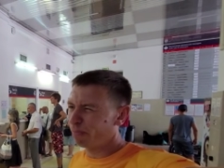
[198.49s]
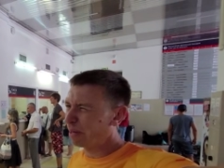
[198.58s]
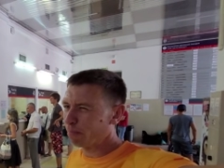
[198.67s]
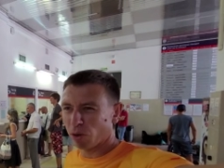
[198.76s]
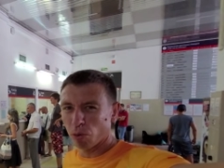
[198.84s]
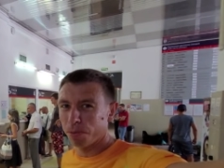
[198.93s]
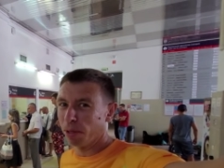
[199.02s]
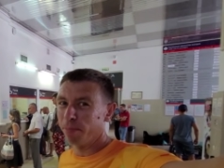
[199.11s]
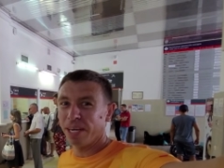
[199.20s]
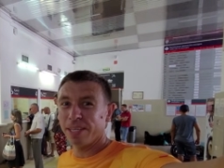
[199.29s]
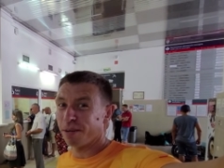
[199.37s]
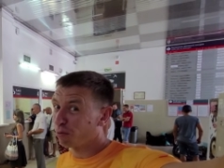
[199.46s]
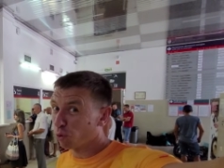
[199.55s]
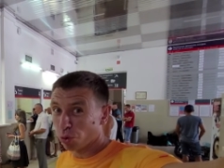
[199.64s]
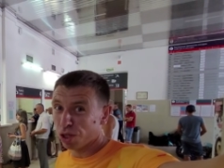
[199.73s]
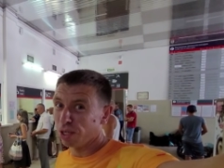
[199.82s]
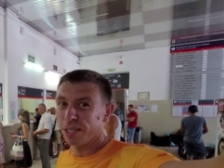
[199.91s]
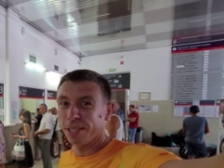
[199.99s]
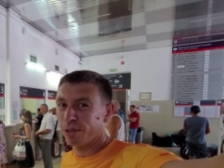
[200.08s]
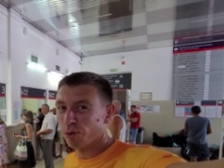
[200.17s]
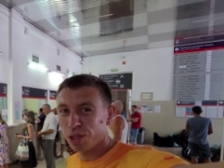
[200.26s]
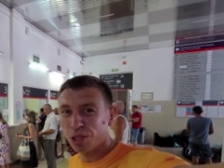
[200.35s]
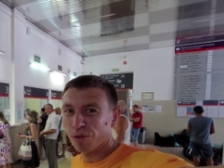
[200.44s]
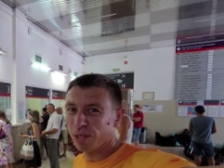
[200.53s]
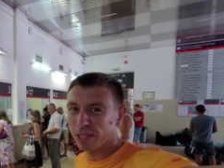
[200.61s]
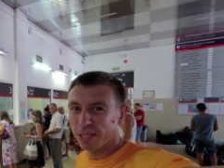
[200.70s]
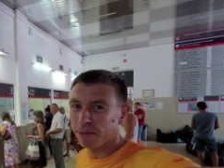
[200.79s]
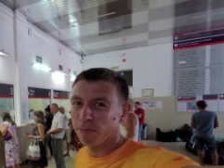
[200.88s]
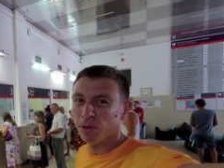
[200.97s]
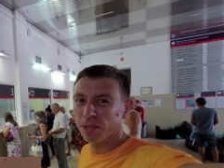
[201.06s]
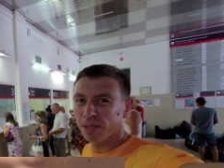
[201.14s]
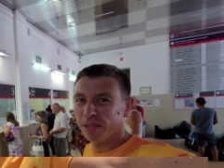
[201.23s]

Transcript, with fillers: При покупке билетов тоже никто ничего не требует.